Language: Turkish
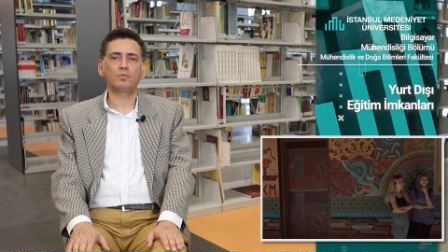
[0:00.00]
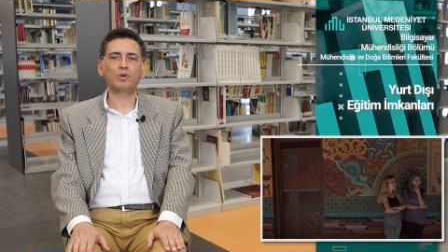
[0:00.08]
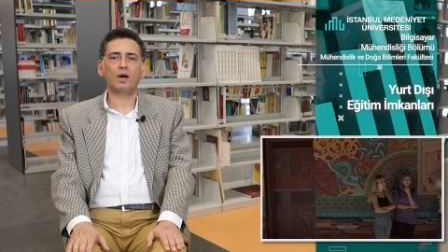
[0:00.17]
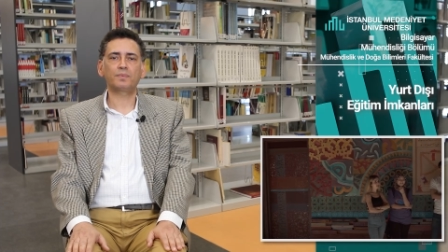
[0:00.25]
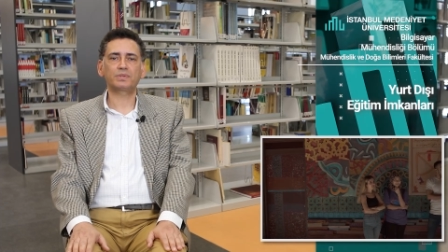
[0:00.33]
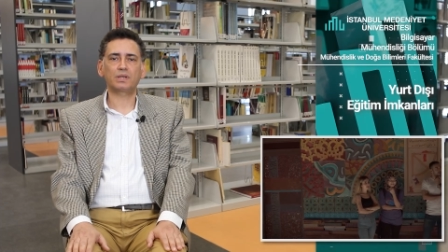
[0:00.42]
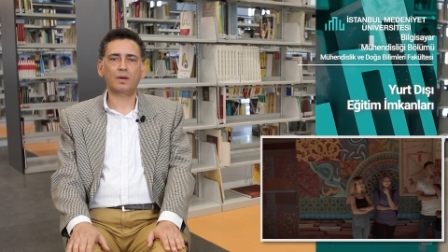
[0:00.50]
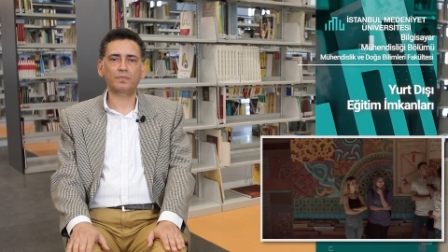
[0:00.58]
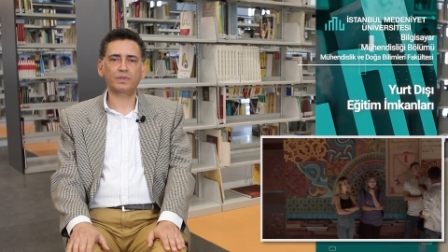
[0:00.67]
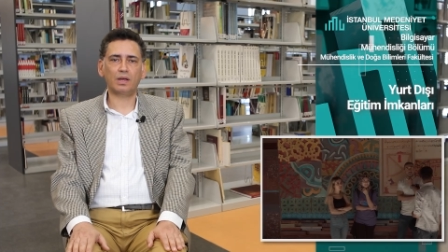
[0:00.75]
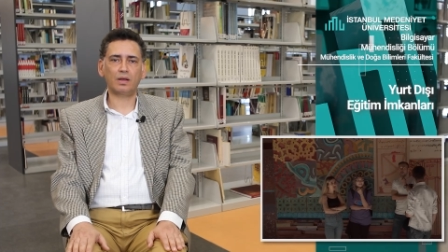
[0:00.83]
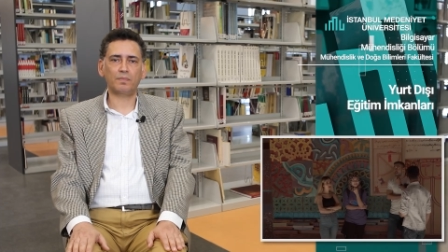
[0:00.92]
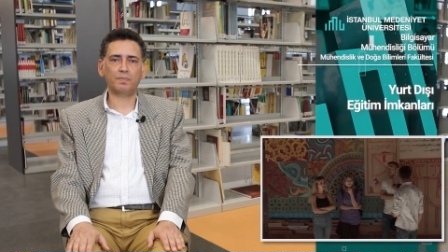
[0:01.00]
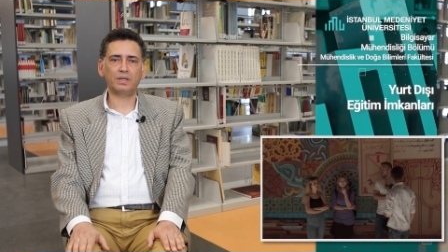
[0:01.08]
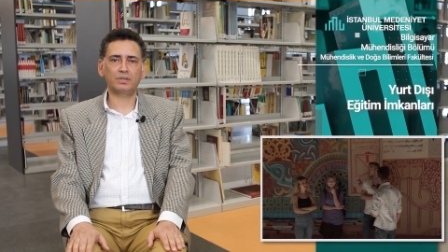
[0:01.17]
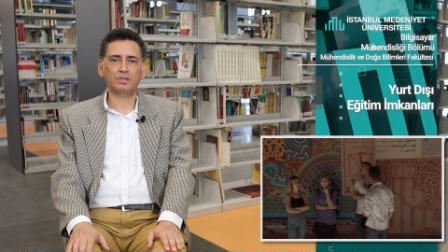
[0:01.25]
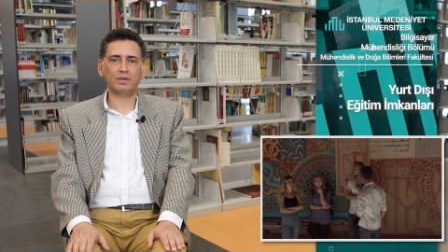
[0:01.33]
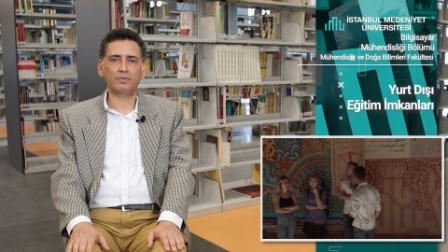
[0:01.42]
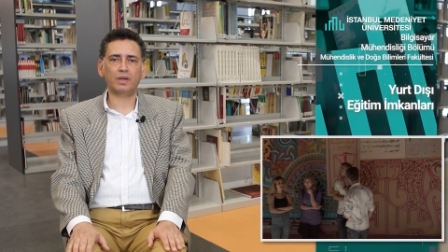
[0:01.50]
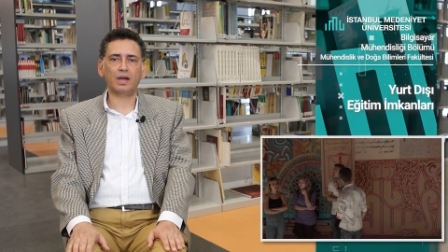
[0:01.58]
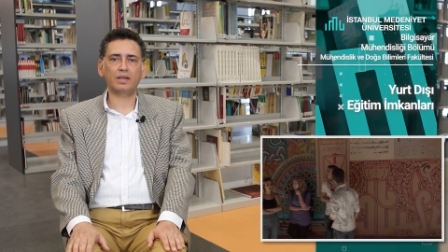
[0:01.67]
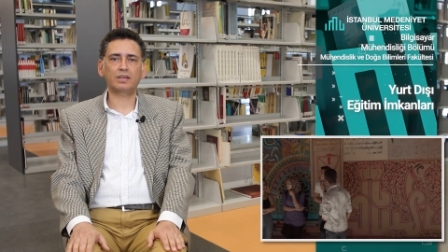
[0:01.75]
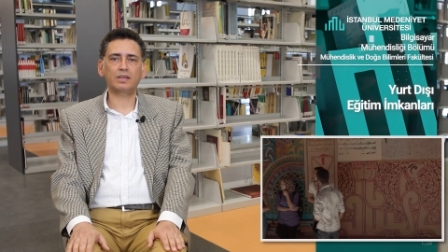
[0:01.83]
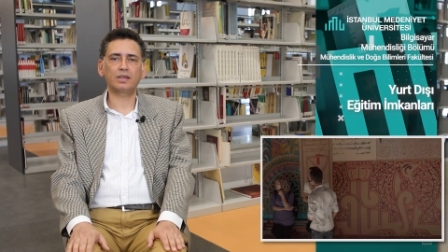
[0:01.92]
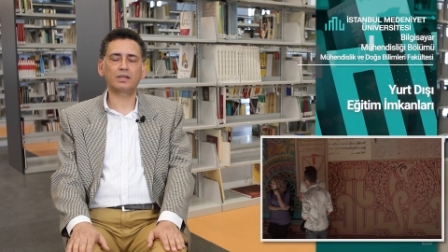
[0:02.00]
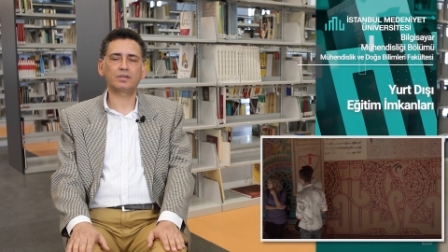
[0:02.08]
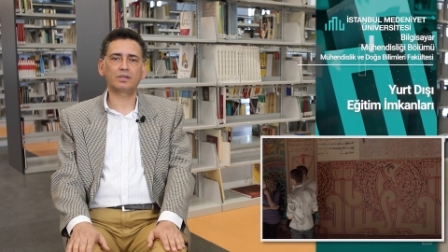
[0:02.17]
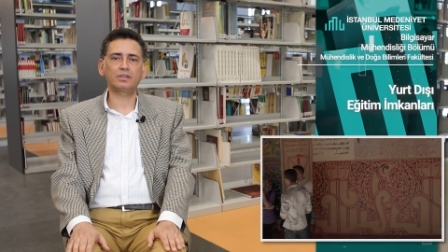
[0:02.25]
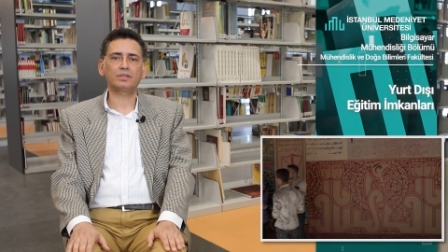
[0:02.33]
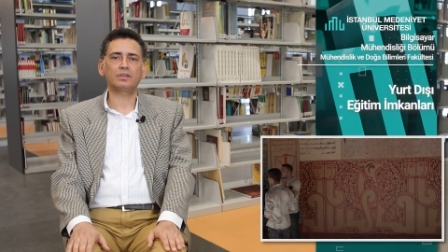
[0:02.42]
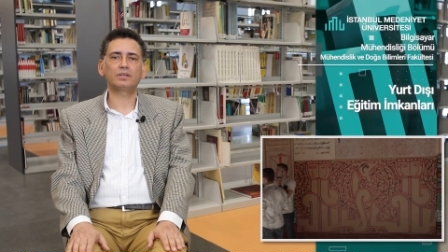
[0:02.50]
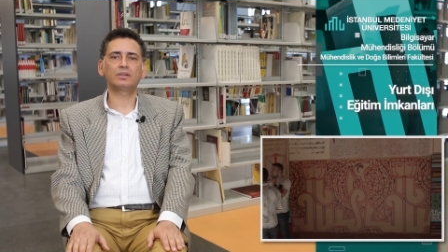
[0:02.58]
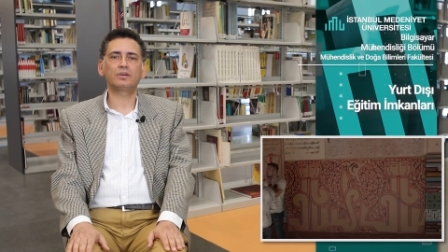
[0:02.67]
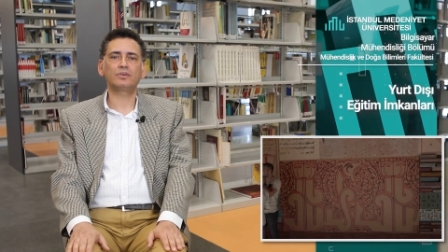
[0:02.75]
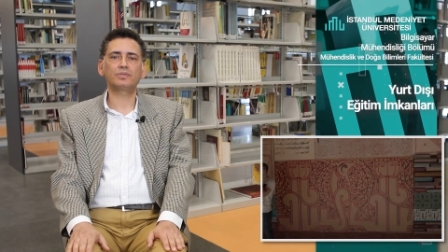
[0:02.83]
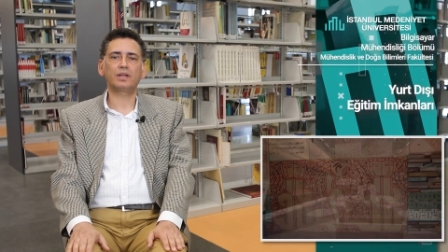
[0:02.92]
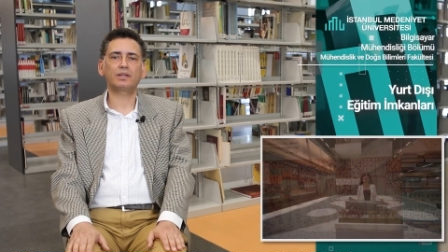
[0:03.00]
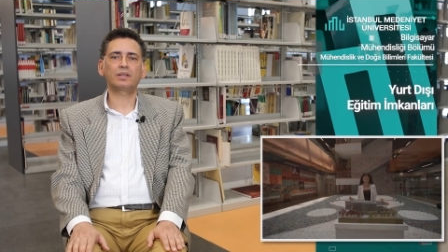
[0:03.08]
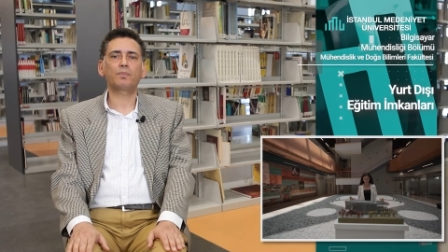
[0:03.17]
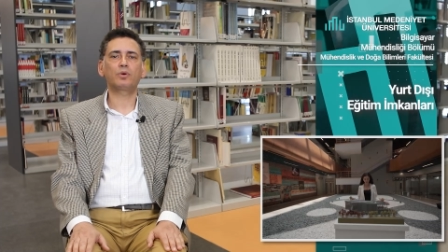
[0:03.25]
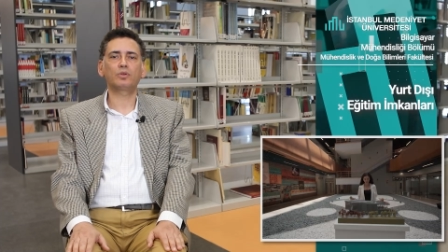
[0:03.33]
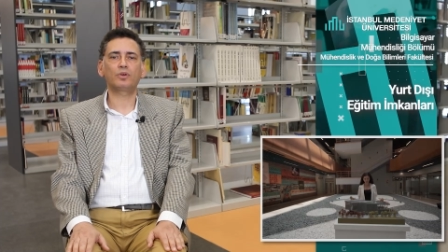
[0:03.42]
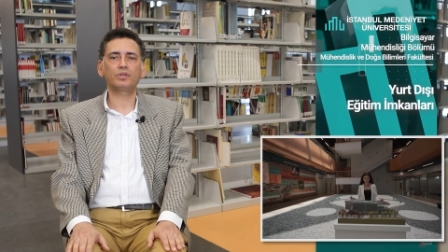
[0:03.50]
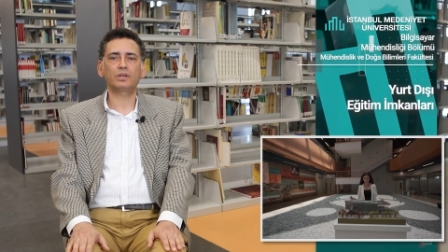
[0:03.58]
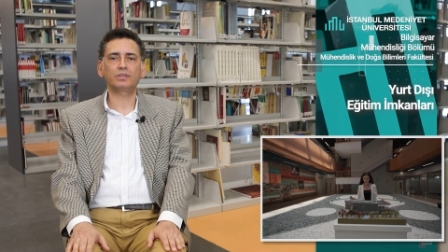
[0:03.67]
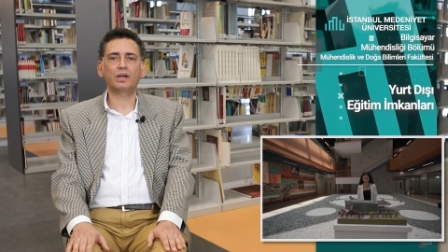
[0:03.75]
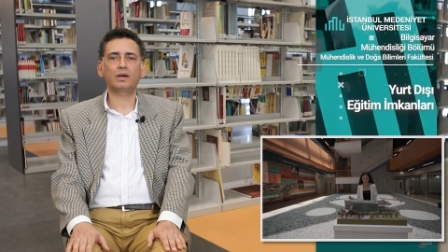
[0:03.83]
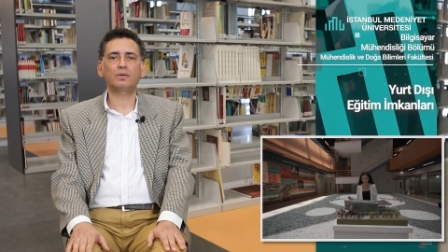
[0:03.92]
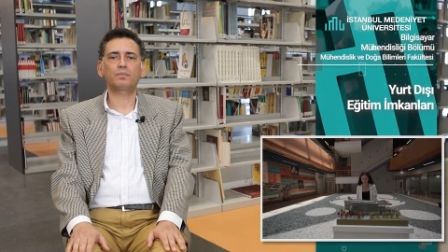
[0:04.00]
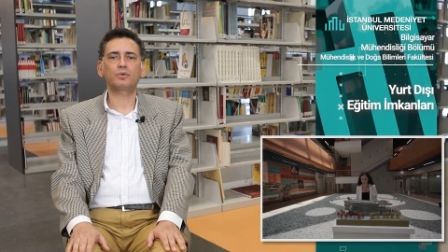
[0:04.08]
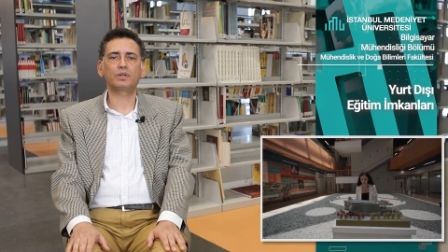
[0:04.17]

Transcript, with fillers: Bu kapsamda bir veya iki yarı yıl özellikle Polonya'da,